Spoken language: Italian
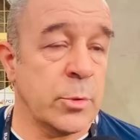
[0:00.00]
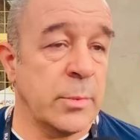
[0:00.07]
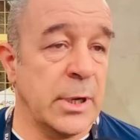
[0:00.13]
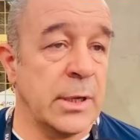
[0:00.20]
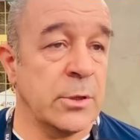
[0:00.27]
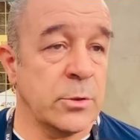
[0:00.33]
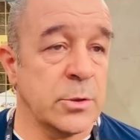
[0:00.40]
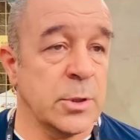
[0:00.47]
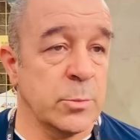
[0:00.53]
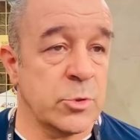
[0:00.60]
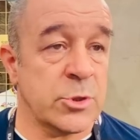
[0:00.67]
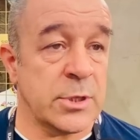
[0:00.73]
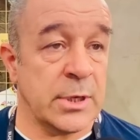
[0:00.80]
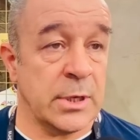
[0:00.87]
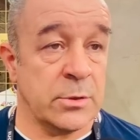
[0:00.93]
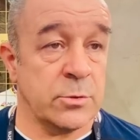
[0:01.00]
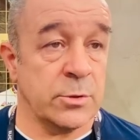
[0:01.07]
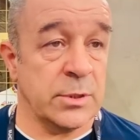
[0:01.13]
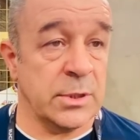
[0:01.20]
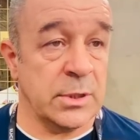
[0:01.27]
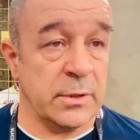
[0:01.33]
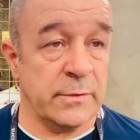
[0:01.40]
Maglio ha dimostrato
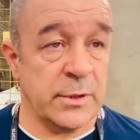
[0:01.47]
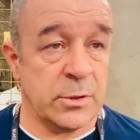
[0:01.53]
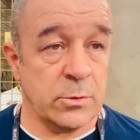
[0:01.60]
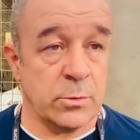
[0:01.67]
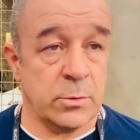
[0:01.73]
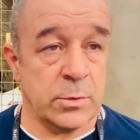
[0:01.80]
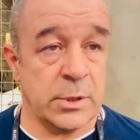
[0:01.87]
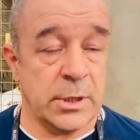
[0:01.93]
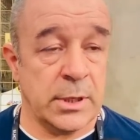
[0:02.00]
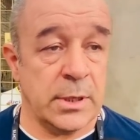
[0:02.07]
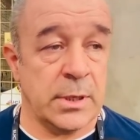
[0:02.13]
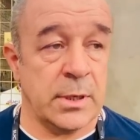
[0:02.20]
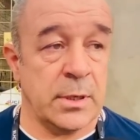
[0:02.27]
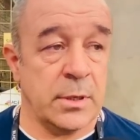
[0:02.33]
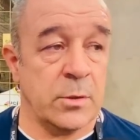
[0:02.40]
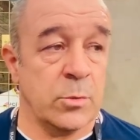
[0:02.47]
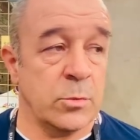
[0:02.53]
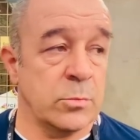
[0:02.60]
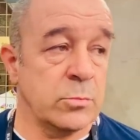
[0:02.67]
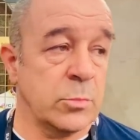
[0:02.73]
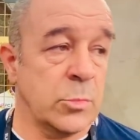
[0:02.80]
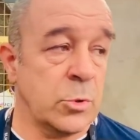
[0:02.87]
di avere un, eh,
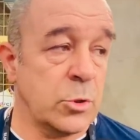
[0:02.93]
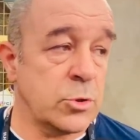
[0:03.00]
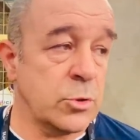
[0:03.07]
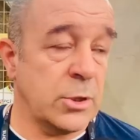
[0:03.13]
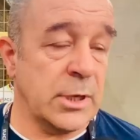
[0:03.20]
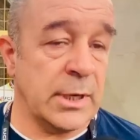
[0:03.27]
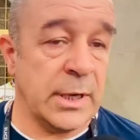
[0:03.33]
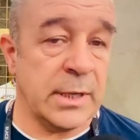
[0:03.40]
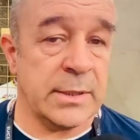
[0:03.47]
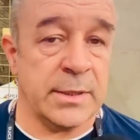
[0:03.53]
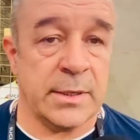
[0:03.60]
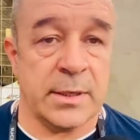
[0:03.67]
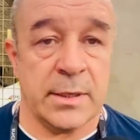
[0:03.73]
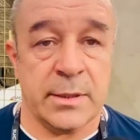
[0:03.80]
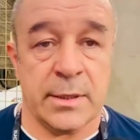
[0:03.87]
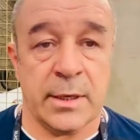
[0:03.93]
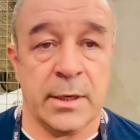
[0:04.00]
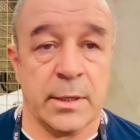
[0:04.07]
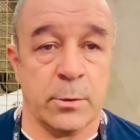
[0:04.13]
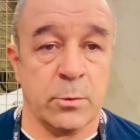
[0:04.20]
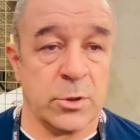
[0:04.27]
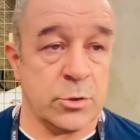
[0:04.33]
un grosso carattere
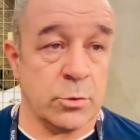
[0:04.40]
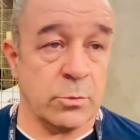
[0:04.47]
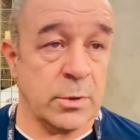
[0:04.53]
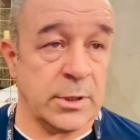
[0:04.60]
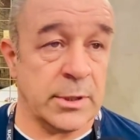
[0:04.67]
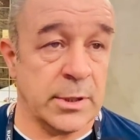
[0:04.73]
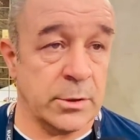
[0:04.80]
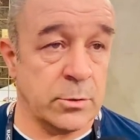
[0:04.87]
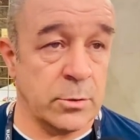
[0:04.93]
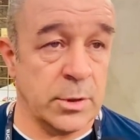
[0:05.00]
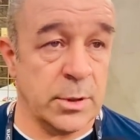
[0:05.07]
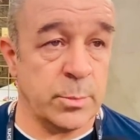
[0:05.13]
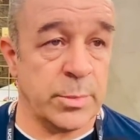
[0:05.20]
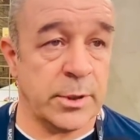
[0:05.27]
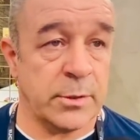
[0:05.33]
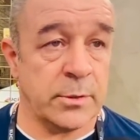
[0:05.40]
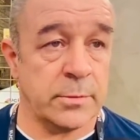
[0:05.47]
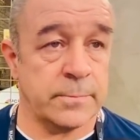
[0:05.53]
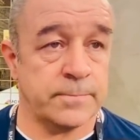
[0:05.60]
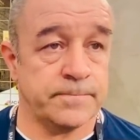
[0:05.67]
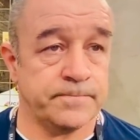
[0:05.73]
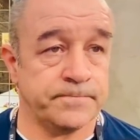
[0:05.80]
entrare in questo quartetto
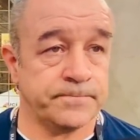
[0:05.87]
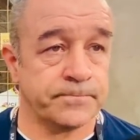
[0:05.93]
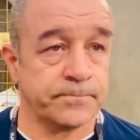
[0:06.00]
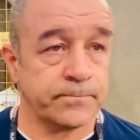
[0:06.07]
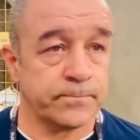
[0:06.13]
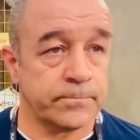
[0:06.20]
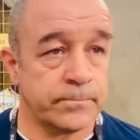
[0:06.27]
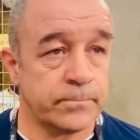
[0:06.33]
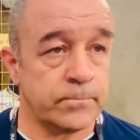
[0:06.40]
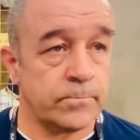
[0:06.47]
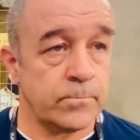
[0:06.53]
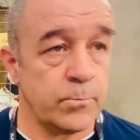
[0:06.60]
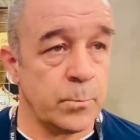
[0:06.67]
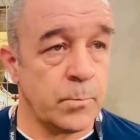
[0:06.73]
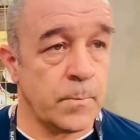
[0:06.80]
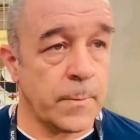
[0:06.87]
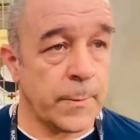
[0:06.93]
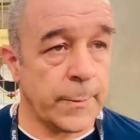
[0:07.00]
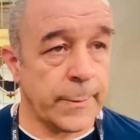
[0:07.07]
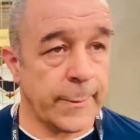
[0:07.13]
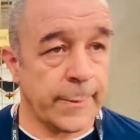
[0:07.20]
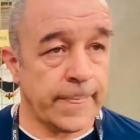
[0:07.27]
olimpico. Rapporti,
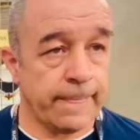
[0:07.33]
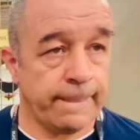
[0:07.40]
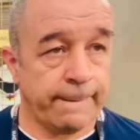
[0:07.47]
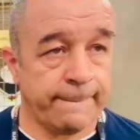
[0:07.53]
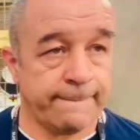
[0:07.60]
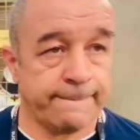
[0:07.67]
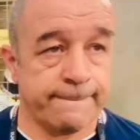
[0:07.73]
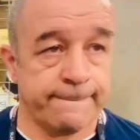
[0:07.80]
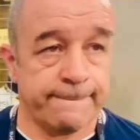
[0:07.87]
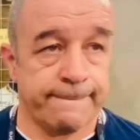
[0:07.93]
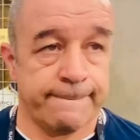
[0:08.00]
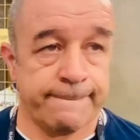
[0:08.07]
scelta dei rapporti, oggi